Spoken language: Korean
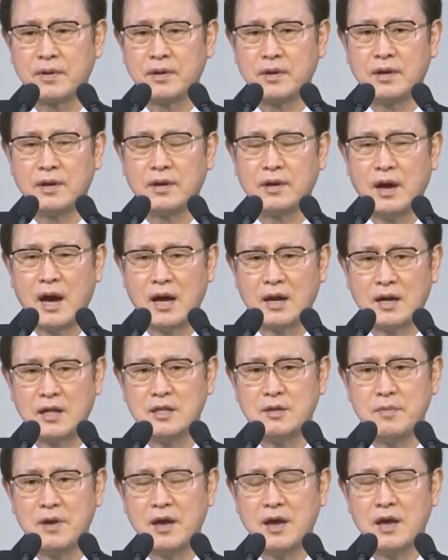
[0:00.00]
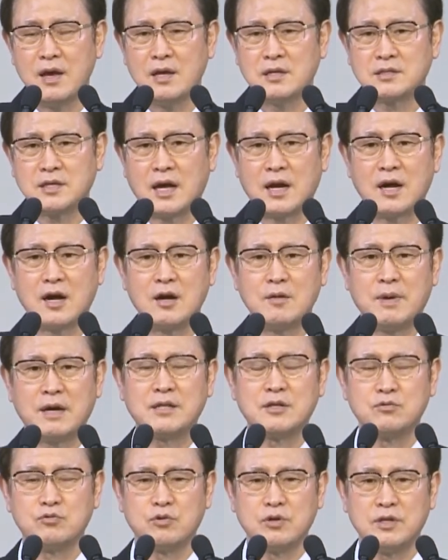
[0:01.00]
예, 하나님의 사랑을
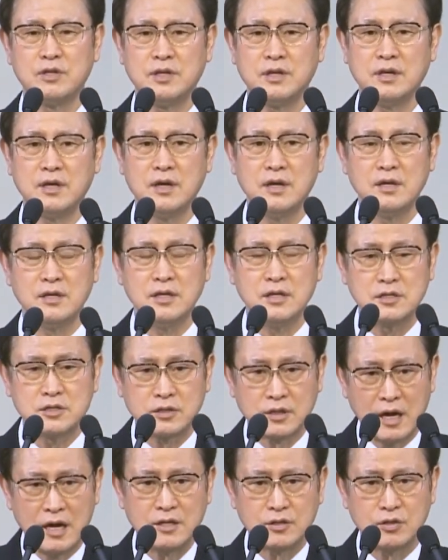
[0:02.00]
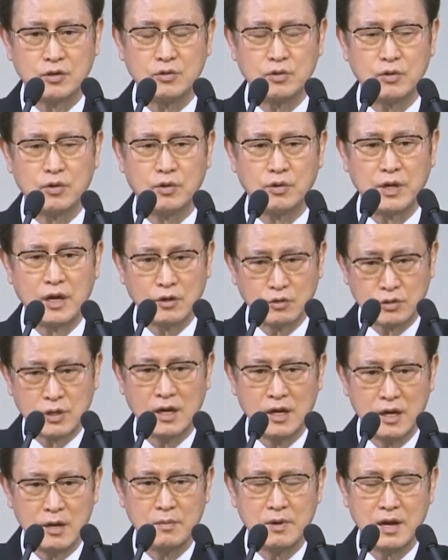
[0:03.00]
받은 우리들이 이스라엘 선교
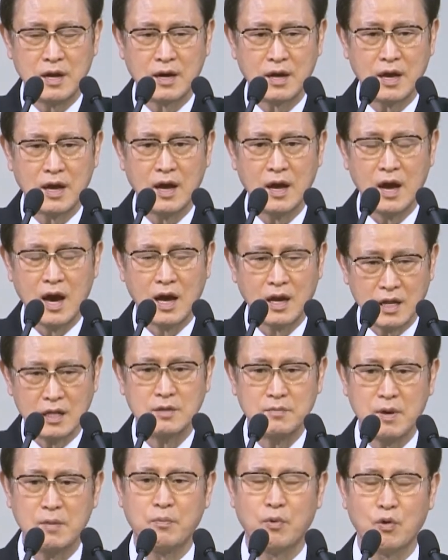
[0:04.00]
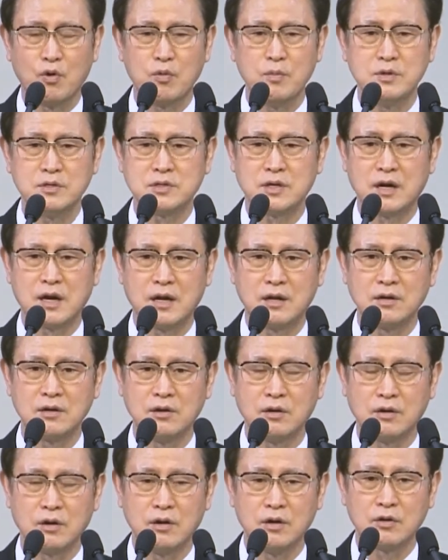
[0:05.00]
예루살렘을 향해 하나님의 복음을 전하는
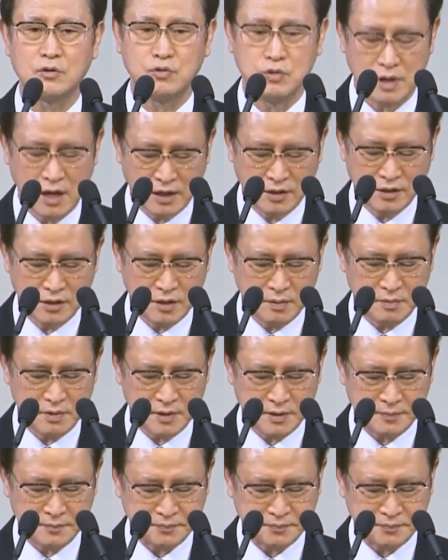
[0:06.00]
거 귀한 일입니다.